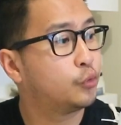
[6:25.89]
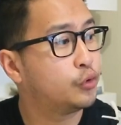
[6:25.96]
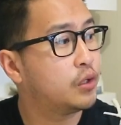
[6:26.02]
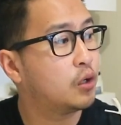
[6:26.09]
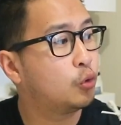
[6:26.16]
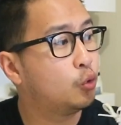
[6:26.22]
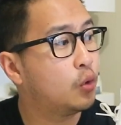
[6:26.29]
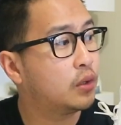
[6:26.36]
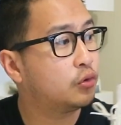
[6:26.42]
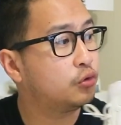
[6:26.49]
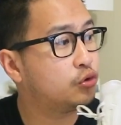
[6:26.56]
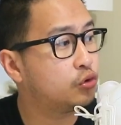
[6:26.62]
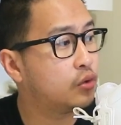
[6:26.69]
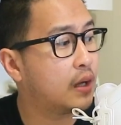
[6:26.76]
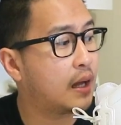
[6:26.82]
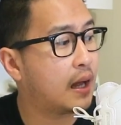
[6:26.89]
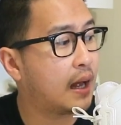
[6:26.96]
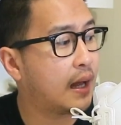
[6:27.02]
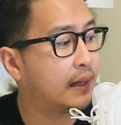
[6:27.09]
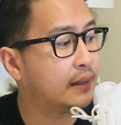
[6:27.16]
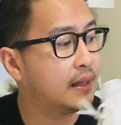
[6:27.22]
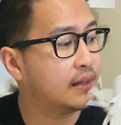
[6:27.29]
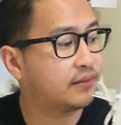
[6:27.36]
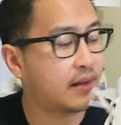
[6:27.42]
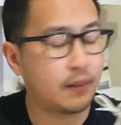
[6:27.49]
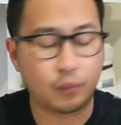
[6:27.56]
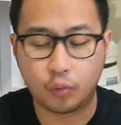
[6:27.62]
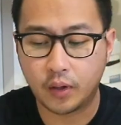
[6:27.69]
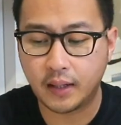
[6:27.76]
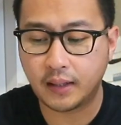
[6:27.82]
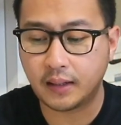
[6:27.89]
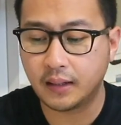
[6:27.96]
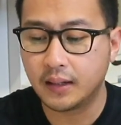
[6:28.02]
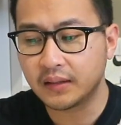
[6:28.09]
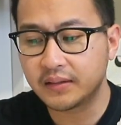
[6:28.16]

Punya gua tuh juga ada somewhere.